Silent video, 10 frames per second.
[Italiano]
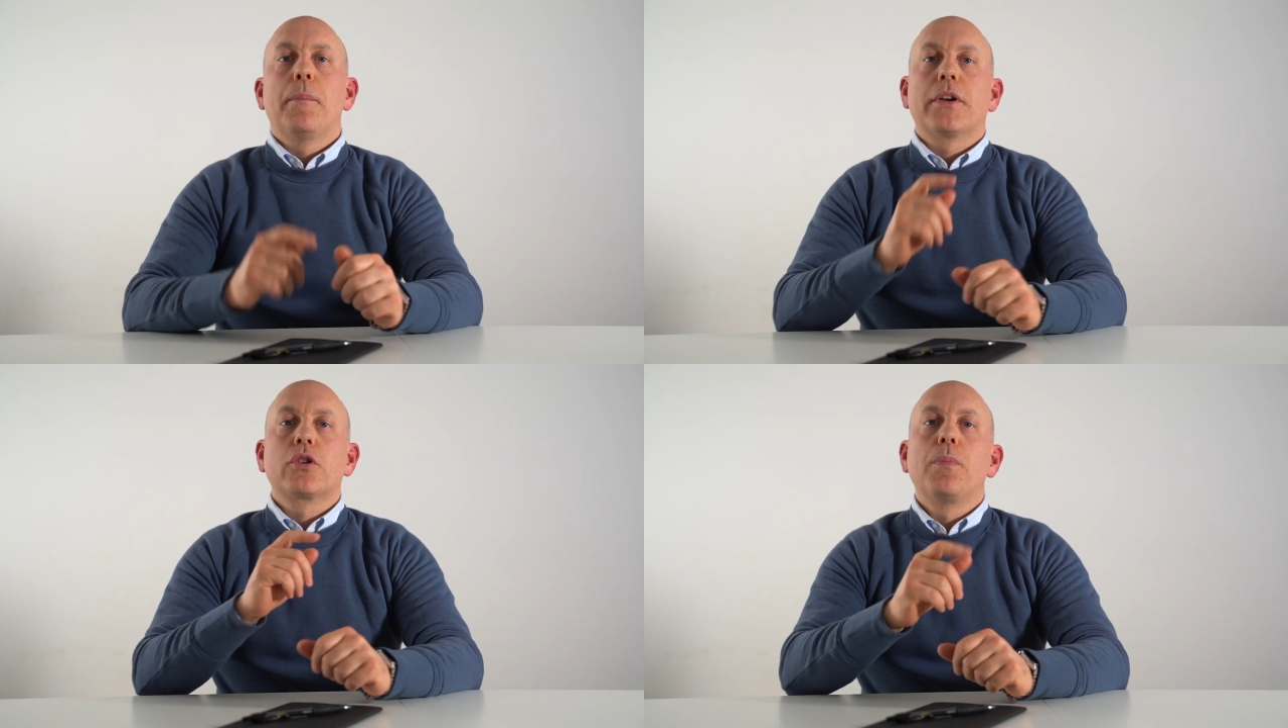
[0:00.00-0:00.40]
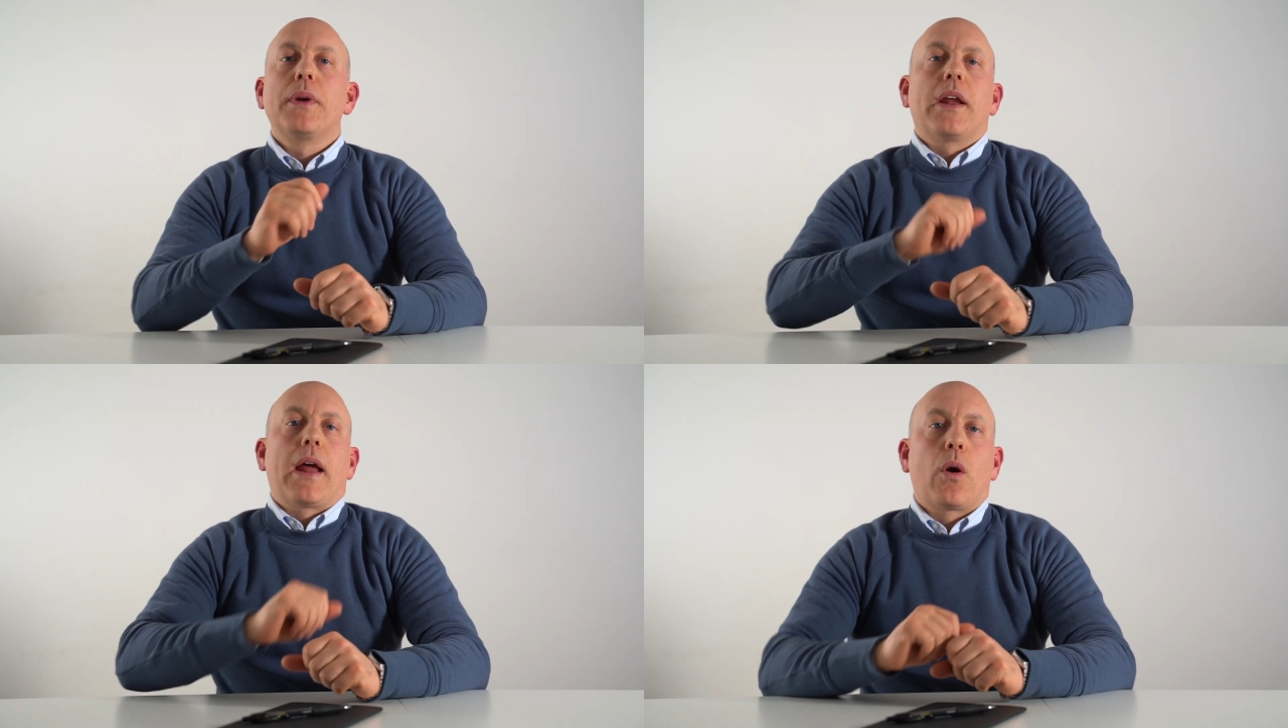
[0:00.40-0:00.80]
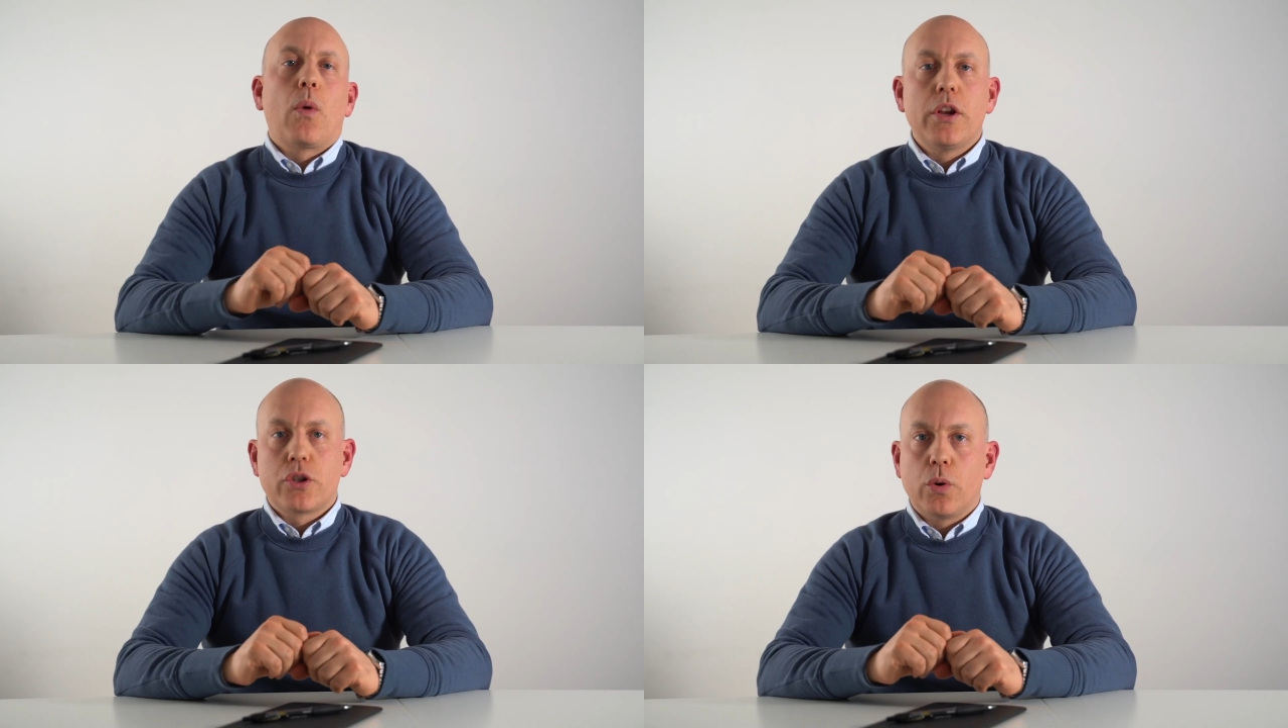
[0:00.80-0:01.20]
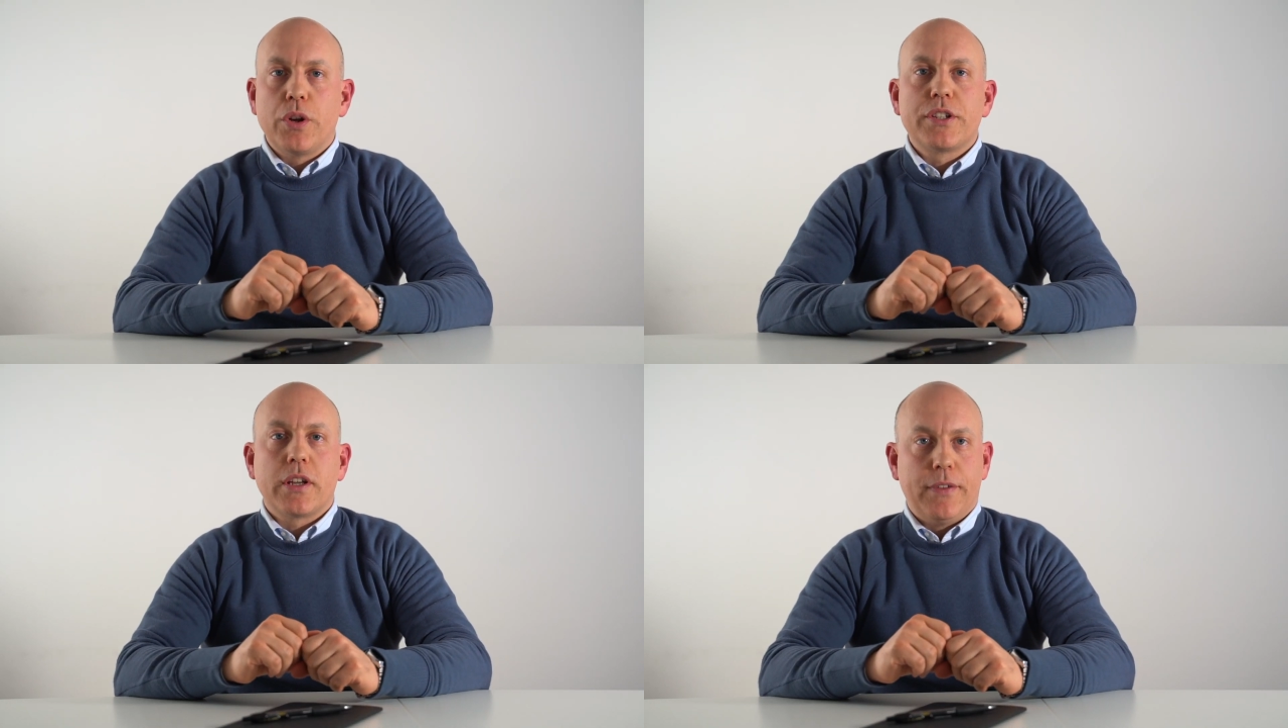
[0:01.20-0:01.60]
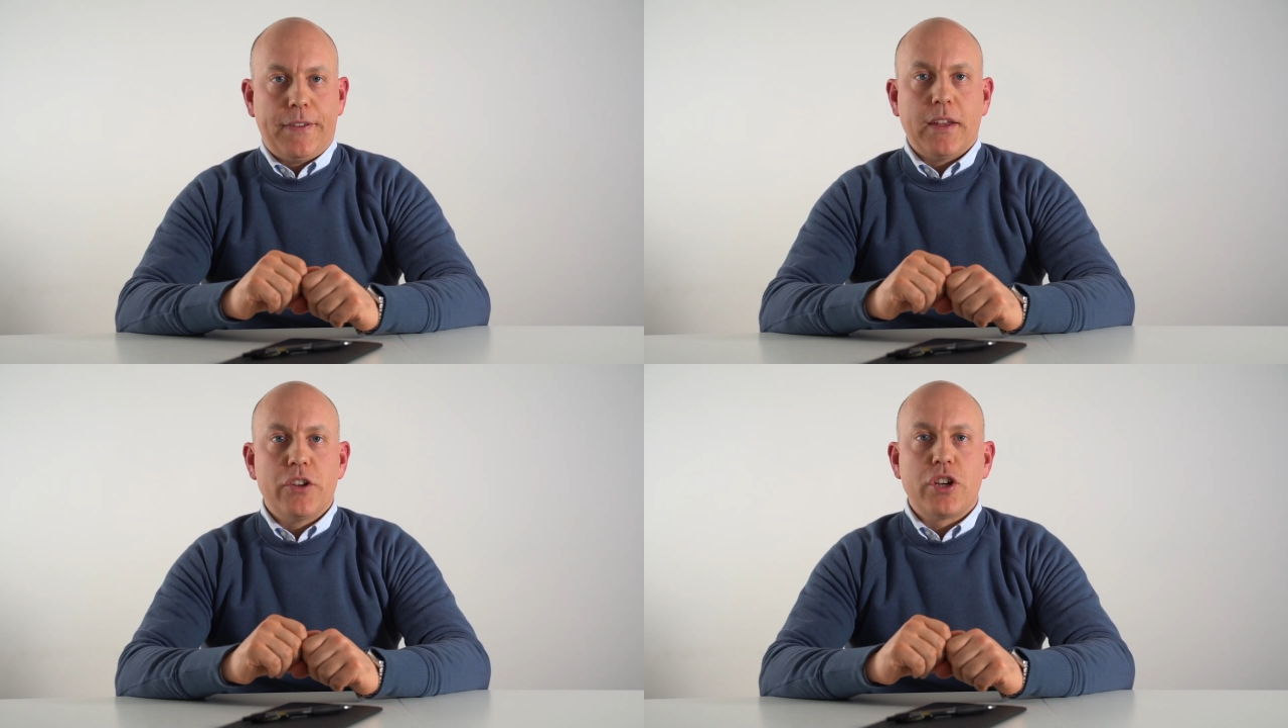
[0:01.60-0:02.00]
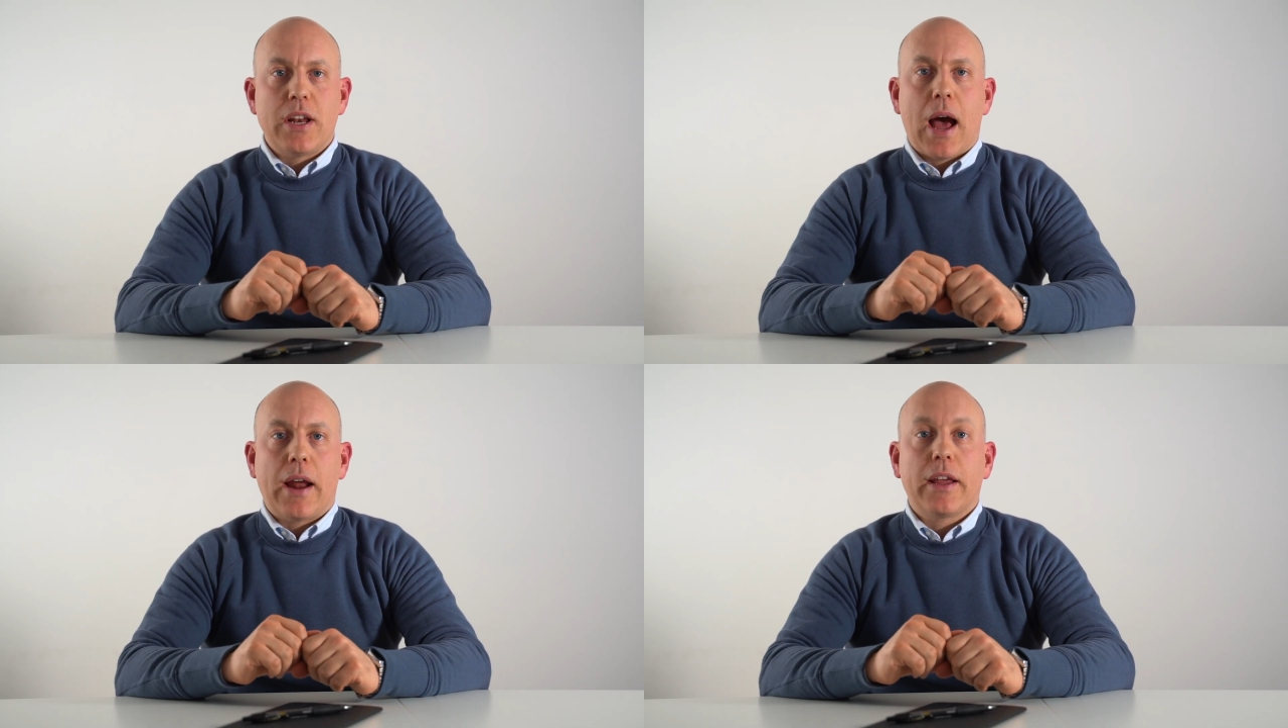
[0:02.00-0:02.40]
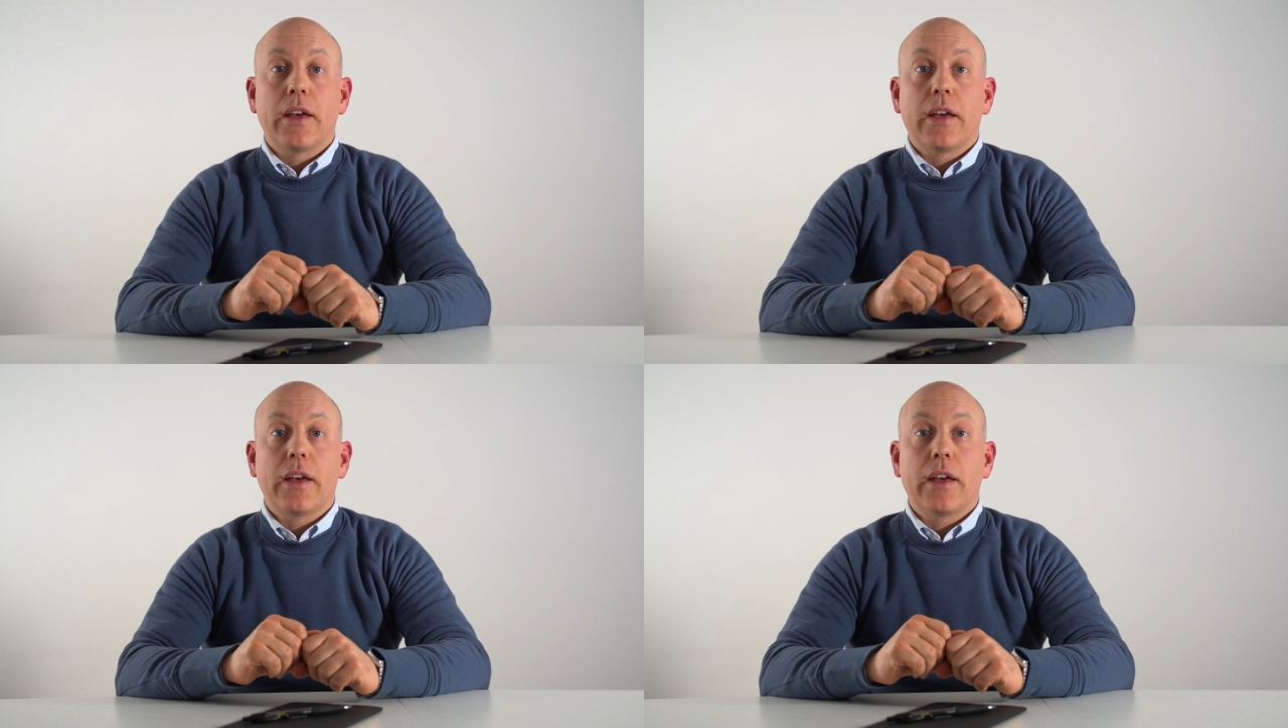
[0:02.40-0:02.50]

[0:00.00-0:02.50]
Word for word: Per scoprire quali sono i servizi ancillari